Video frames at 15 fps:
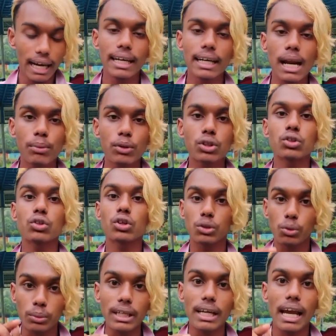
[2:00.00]
ইন্টার পর্যন্ত
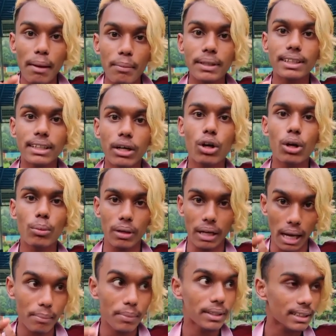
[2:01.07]
তুমি যে এবিসিডি গুলো
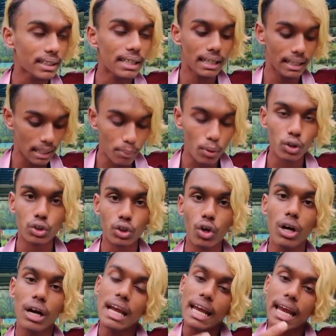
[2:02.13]
এবিসিডি না পড়ছো
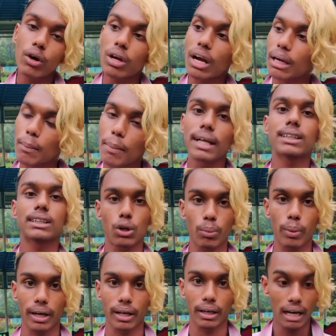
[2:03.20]
এগুলো একটা বাচ্চাও
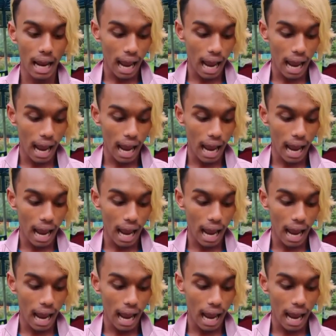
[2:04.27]
পারে